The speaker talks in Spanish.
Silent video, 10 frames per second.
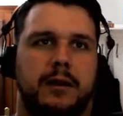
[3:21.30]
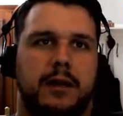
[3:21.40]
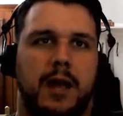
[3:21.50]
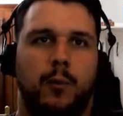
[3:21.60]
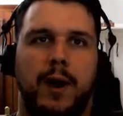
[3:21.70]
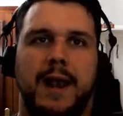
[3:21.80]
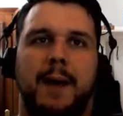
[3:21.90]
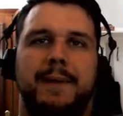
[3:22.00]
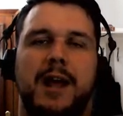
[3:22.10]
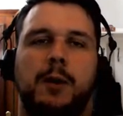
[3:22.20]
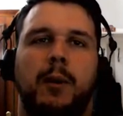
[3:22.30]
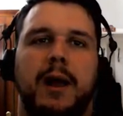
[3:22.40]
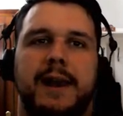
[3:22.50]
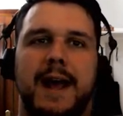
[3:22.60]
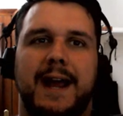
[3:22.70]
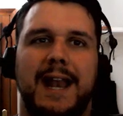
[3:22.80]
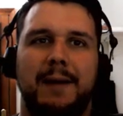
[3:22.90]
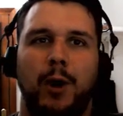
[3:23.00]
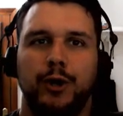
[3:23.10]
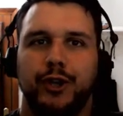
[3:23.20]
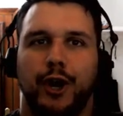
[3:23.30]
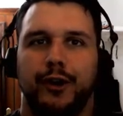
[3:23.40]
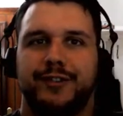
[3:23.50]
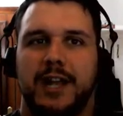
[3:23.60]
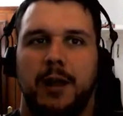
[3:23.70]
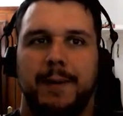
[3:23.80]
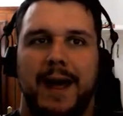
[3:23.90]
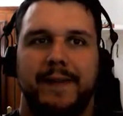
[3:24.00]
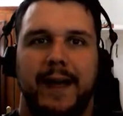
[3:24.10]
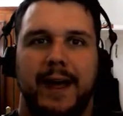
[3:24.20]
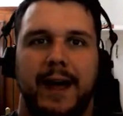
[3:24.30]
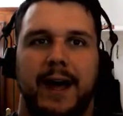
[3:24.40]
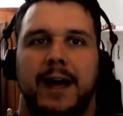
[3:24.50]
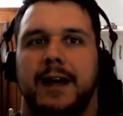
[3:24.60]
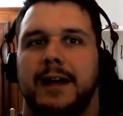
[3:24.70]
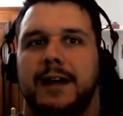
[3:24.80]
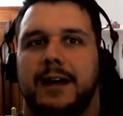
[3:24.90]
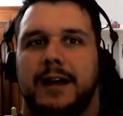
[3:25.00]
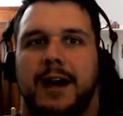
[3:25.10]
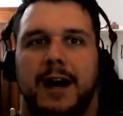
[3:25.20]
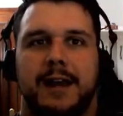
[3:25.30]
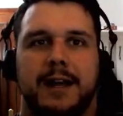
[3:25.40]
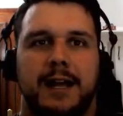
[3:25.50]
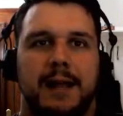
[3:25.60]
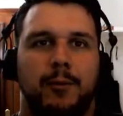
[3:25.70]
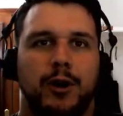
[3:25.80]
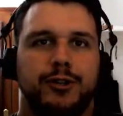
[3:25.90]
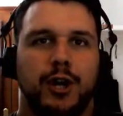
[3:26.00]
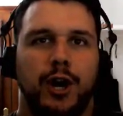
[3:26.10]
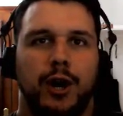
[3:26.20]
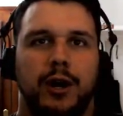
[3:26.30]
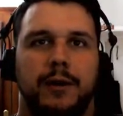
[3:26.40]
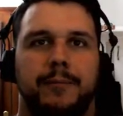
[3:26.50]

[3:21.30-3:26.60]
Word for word: ¡Qué buena! ¡Mira cómo arranca la moto! ¡Solo plata! ¡Arranca la moto!